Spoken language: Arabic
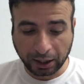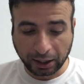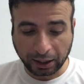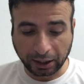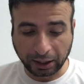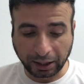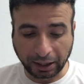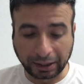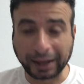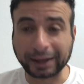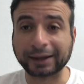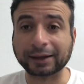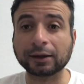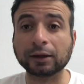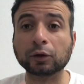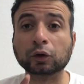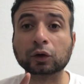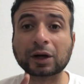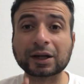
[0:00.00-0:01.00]
لكن
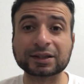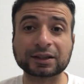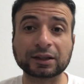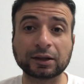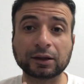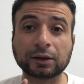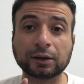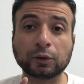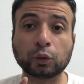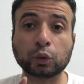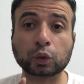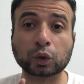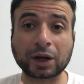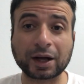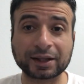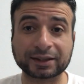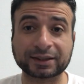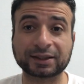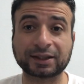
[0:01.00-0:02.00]
الأوراز
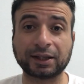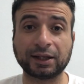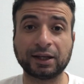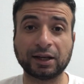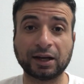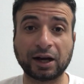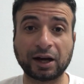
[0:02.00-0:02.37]
الاورالسكي